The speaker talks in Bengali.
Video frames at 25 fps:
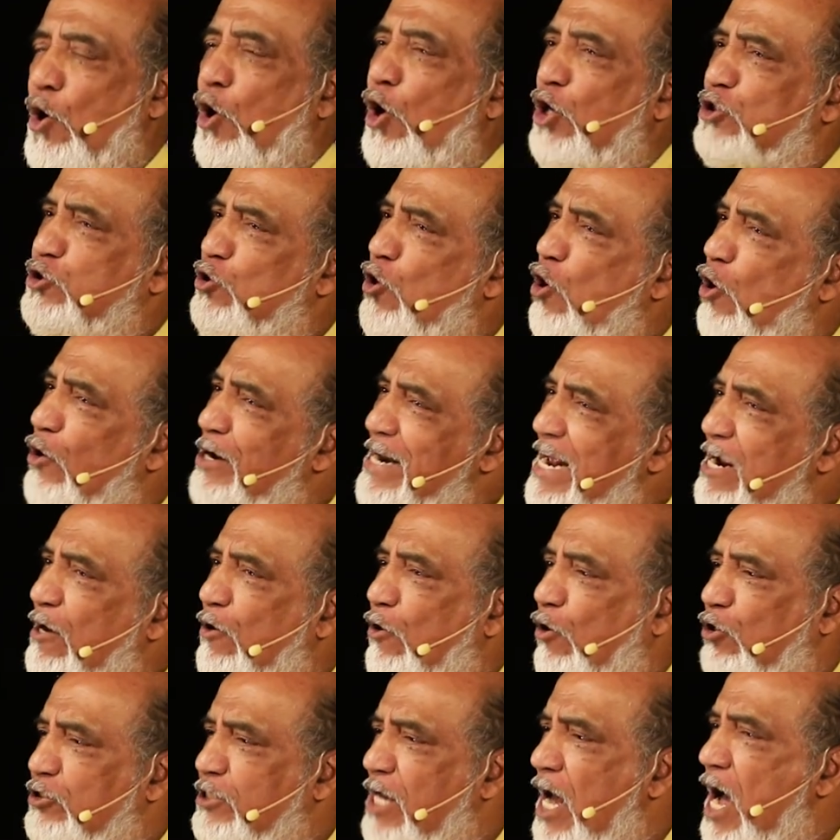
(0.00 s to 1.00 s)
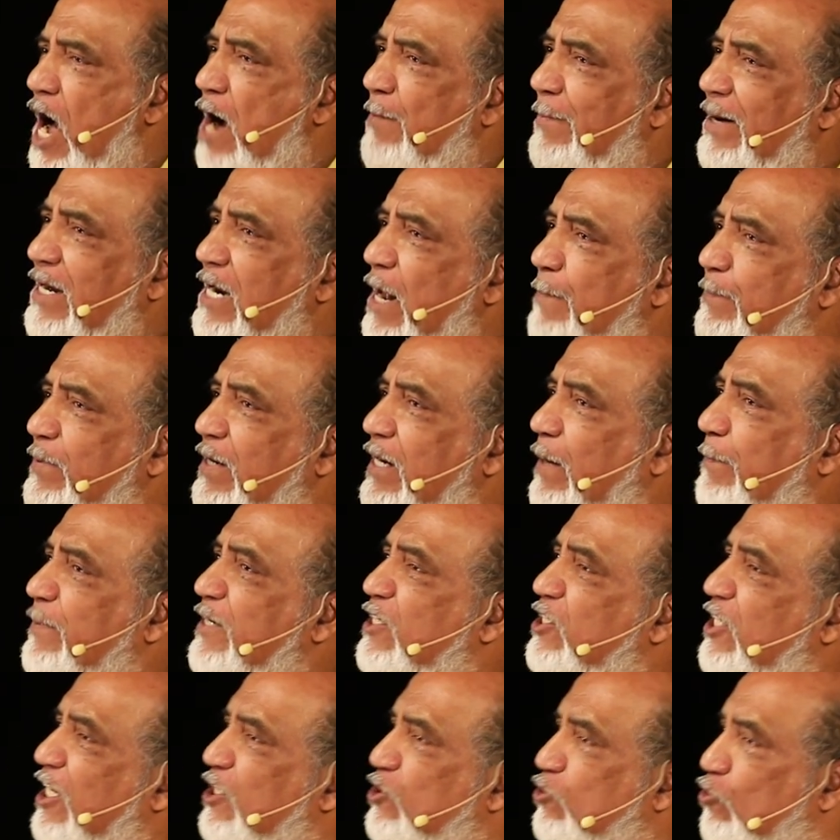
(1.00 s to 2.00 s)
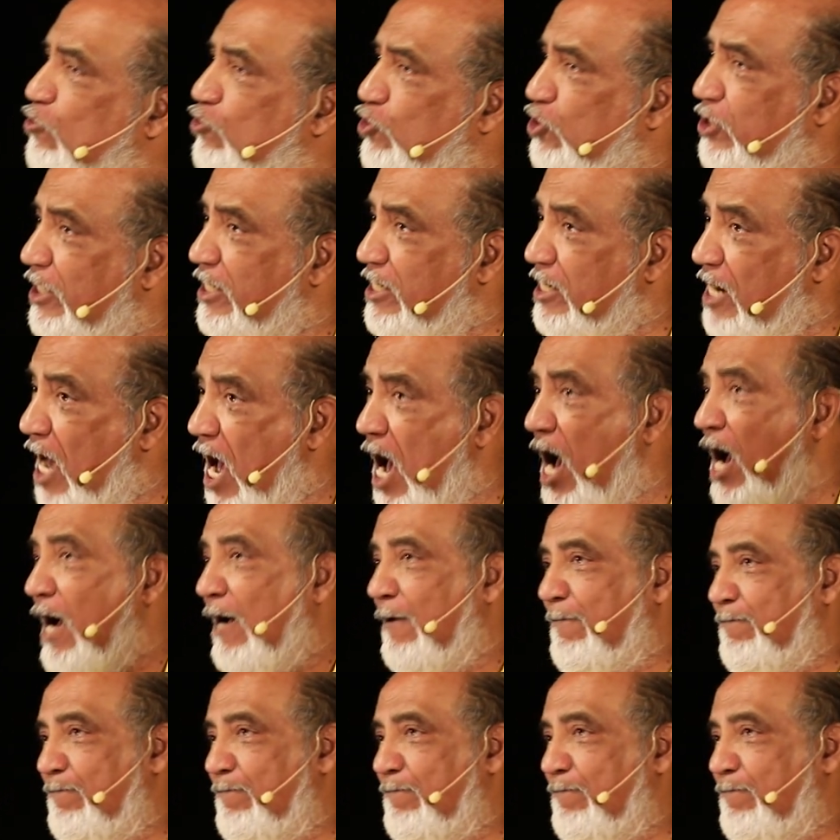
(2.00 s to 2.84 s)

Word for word: হয়তো অনেক কথা আমার আপনারা বিশ্বাস করছেন না